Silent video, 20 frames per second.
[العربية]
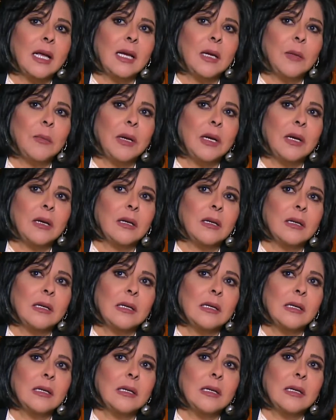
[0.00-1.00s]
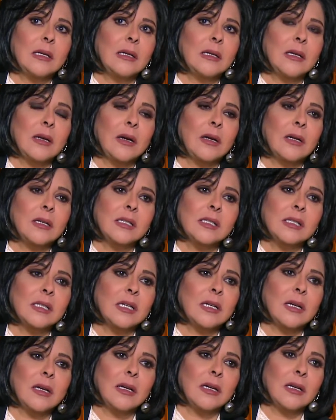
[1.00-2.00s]
كلمة
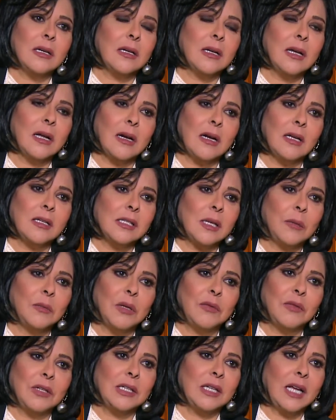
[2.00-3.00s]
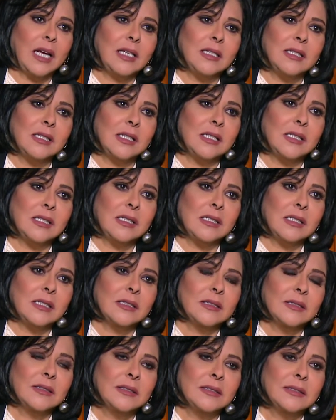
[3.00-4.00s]
لرئيسنا آه، الرئيس عبد الفتاح السيسي
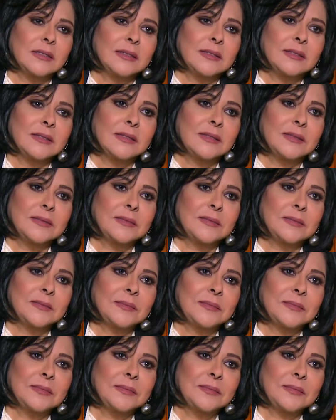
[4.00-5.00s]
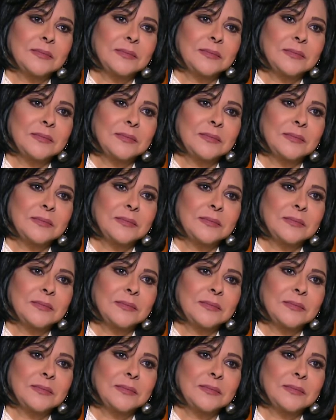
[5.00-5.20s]
آه،